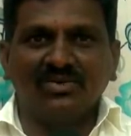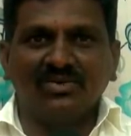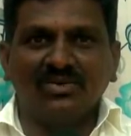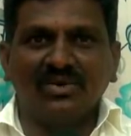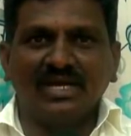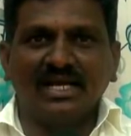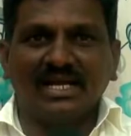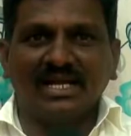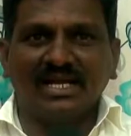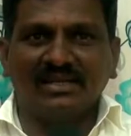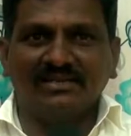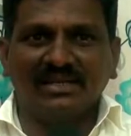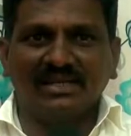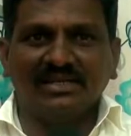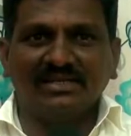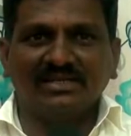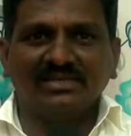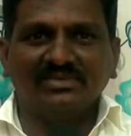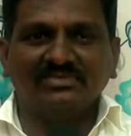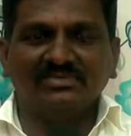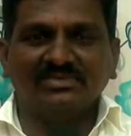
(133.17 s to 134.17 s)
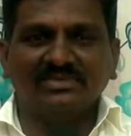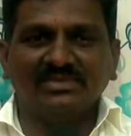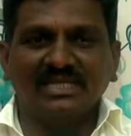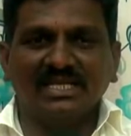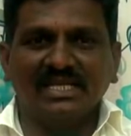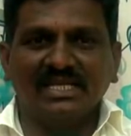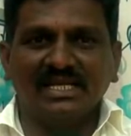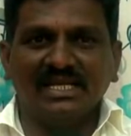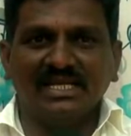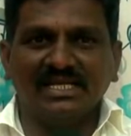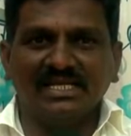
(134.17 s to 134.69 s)
உங்கள் அனைவருக்கும்
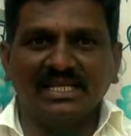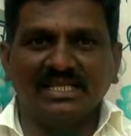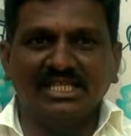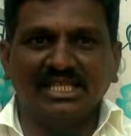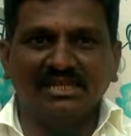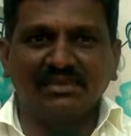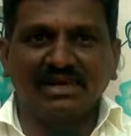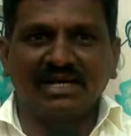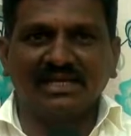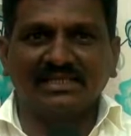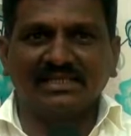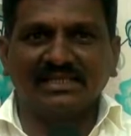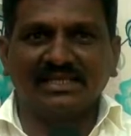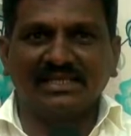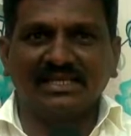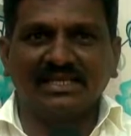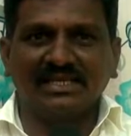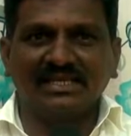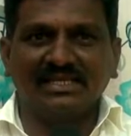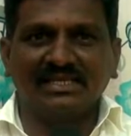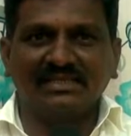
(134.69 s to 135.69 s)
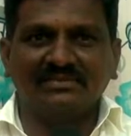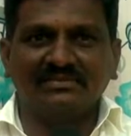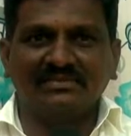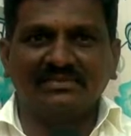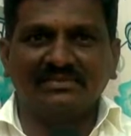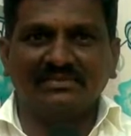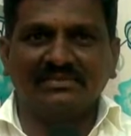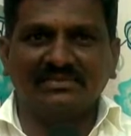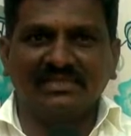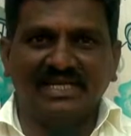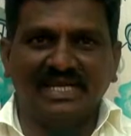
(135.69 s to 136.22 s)
நீங்கள் எதிர்பார்த்ததை
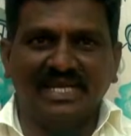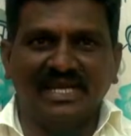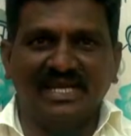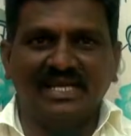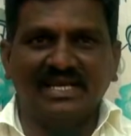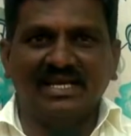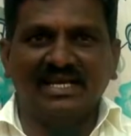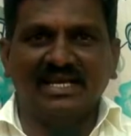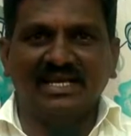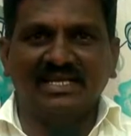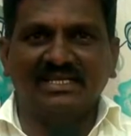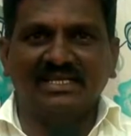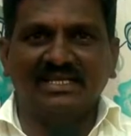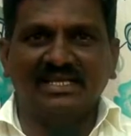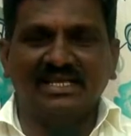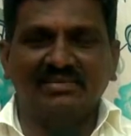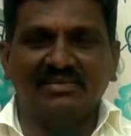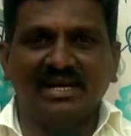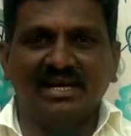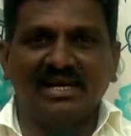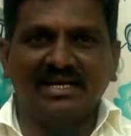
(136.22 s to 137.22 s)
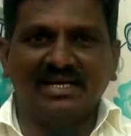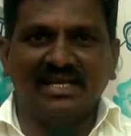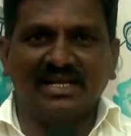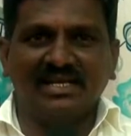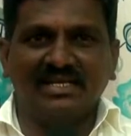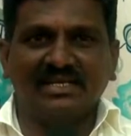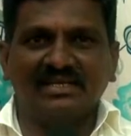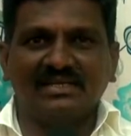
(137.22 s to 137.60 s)
விட அதிகமான